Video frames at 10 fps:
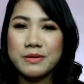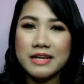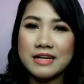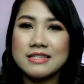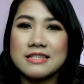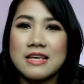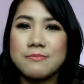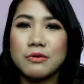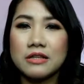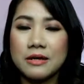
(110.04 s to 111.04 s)

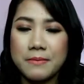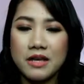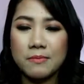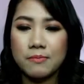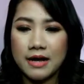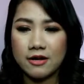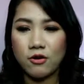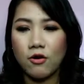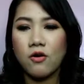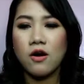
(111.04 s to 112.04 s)
pinaka-staple ng makeup bag
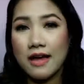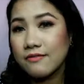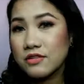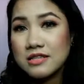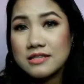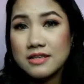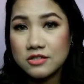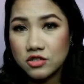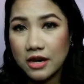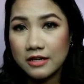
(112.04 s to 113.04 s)
ko. Ever since
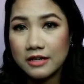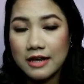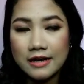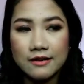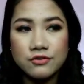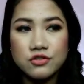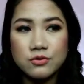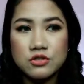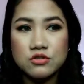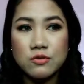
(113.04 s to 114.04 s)
I tried it, I never
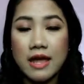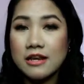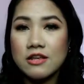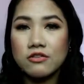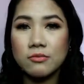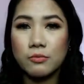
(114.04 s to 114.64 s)
switched to any other